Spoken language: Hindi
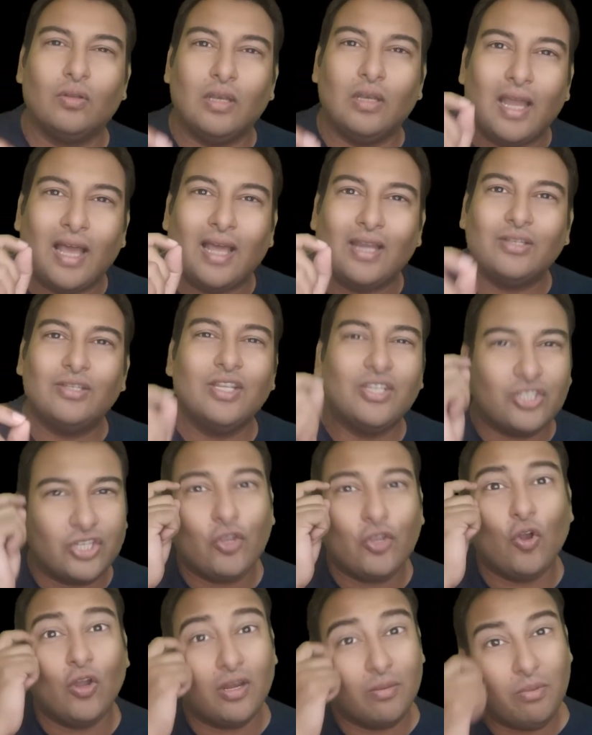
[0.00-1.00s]
लार्जेस्ट
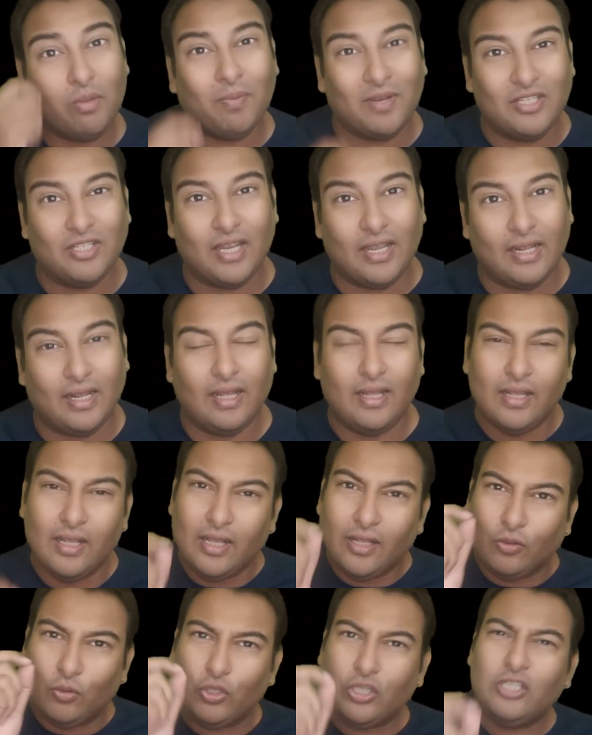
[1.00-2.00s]
इकोनॉमी बन जाएगा
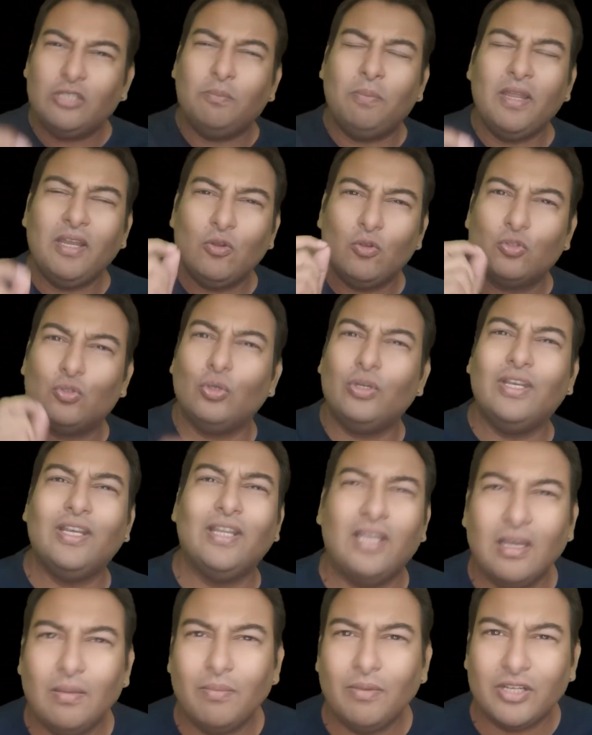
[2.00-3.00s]
तो इस पर दोस्तों
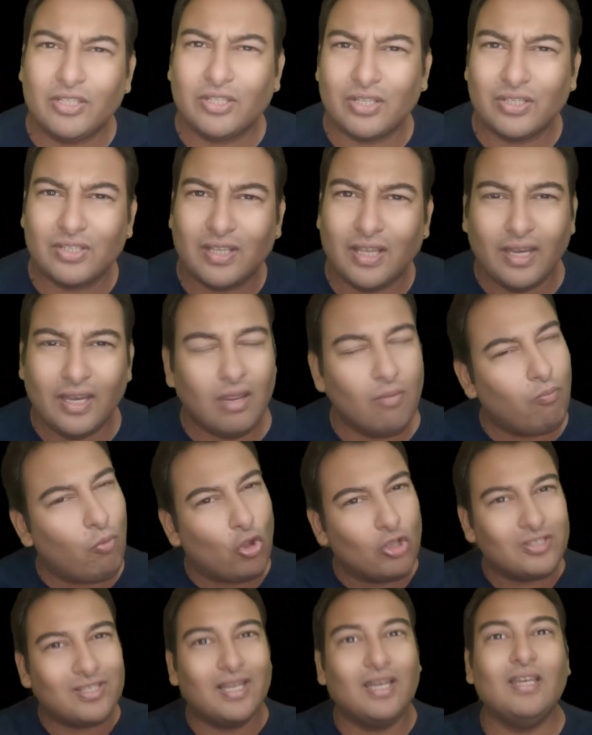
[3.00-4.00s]
डिटेल में डिस्कस करेंगे
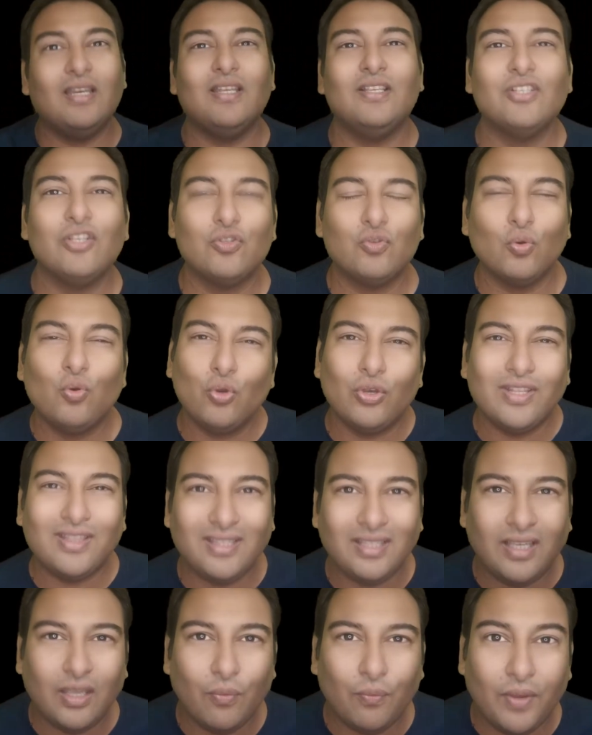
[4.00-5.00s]
बहुत सारे रीजन उन्होंने
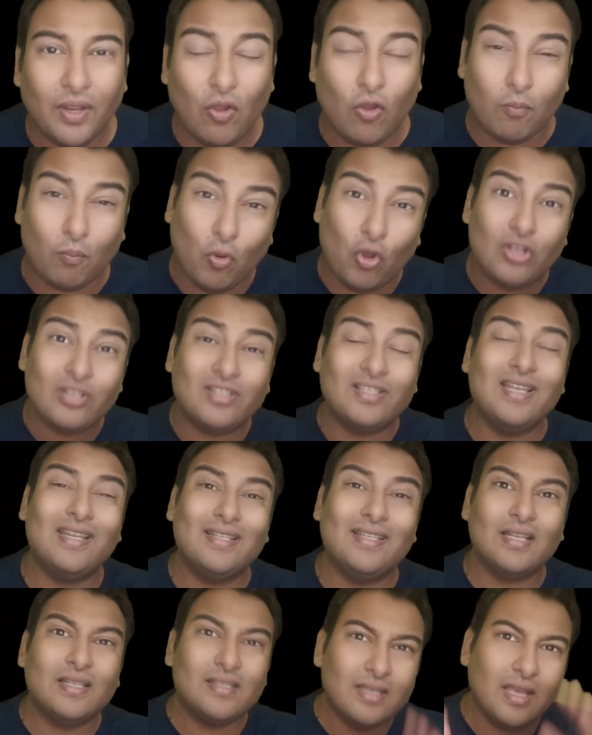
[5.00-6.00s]
दिए हुए हैं और बहुत से
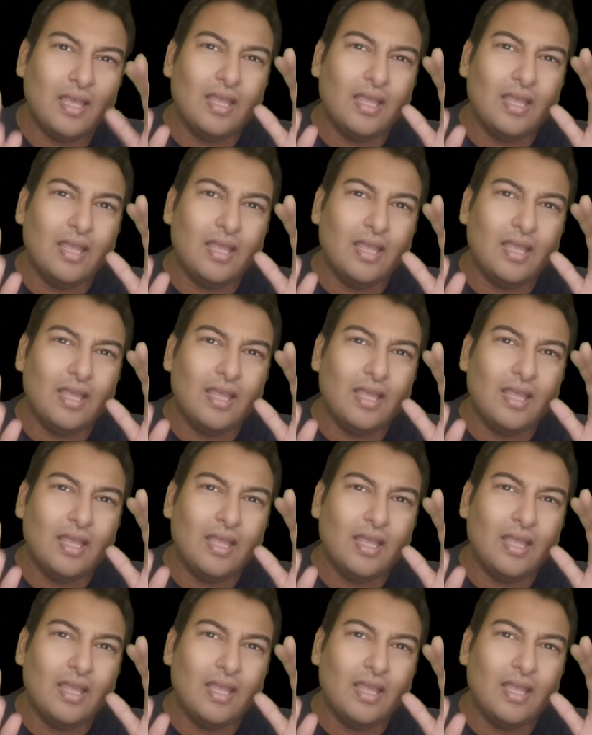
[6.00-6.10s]
रीजन